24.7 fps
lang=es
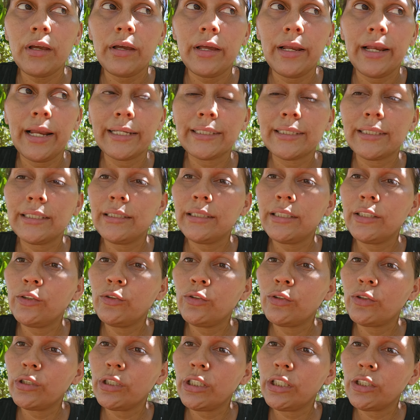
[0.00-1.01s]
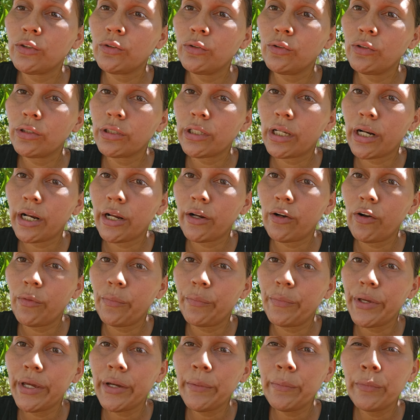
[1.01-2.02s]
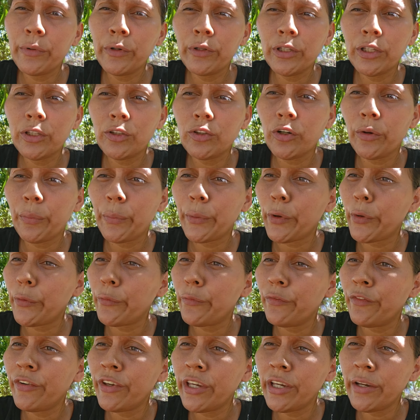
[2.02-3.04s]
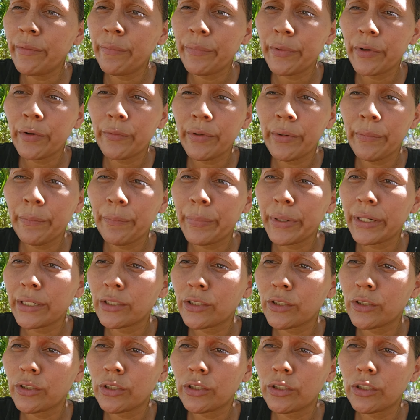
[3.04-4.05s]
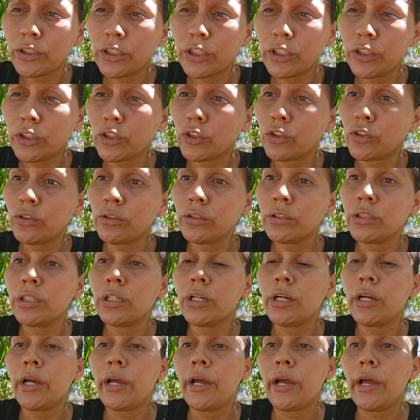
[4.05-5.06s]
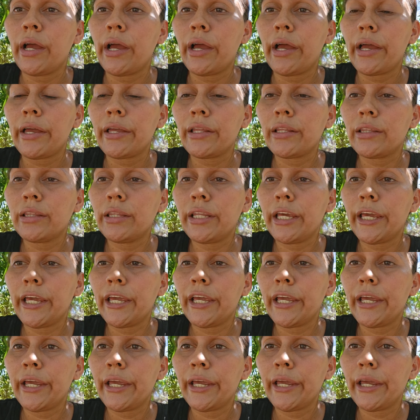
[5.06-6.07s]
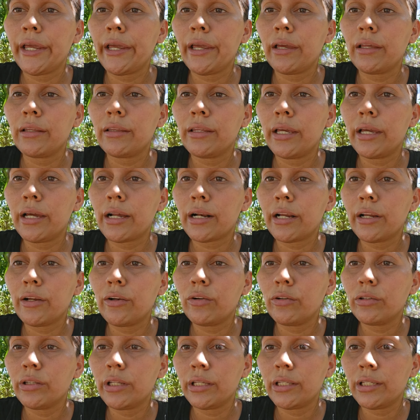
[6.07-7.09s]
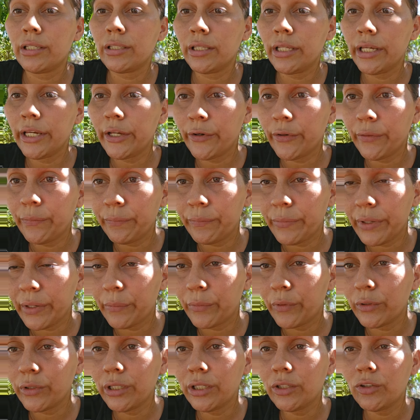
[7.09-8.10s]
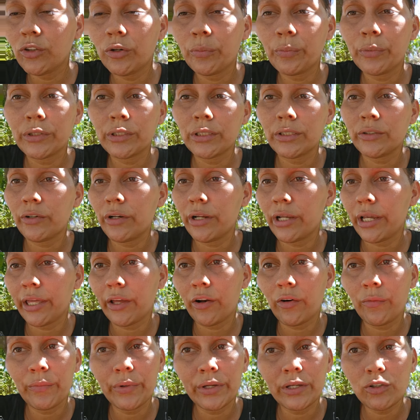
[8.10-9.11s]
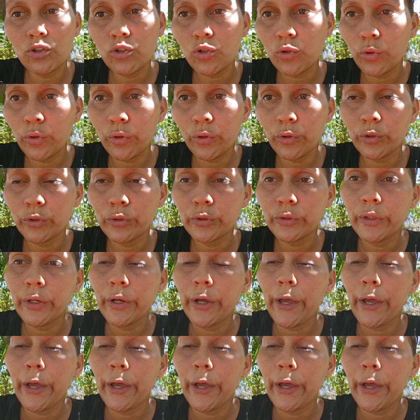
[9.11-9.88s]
la Cindy hizo unos arreglos bien bonitos, pero bien, pero bien preciosos de, arreglos de dinero, bien bonitos, por cierto le quedaron bien chulos.